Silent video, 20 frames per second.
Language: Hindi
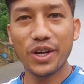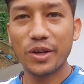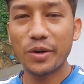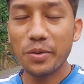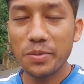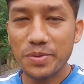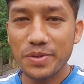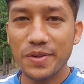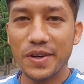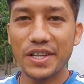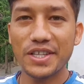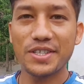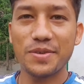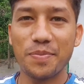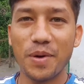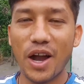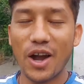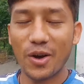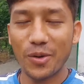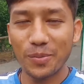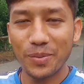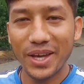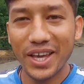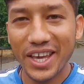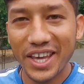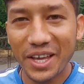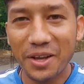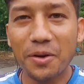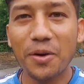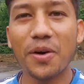इन खूबसूरत से पहाड़ों में
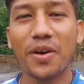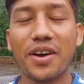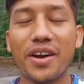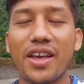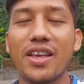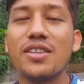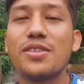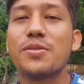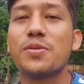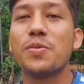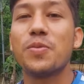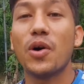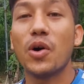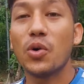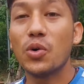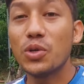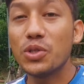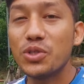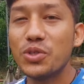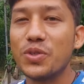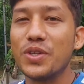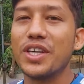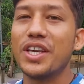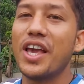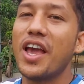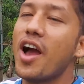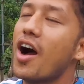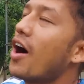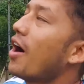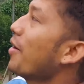एक और नई सुबह हो चुकी
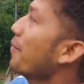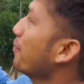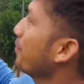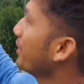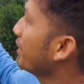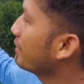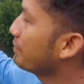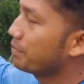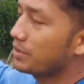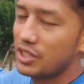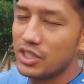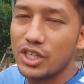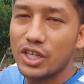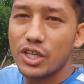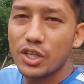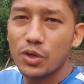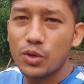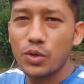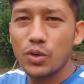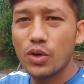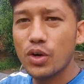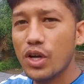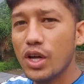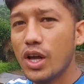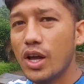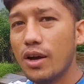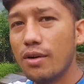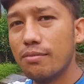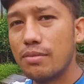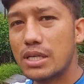है आप मेरे पीछे देखो
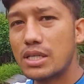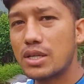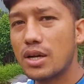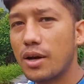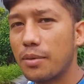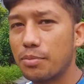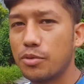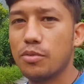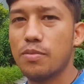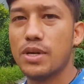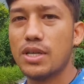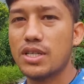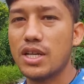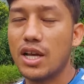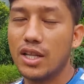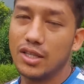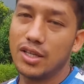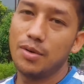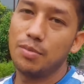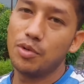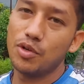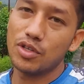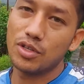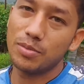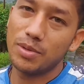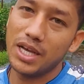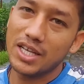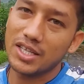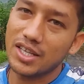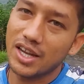बस अब तो बरसात का मौसम
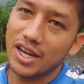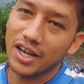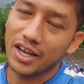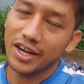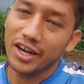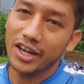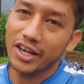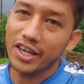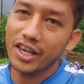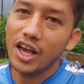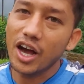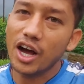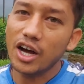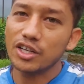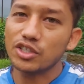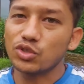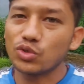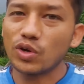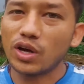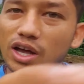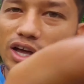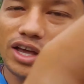ऐसा लग रहा है कि आ चुका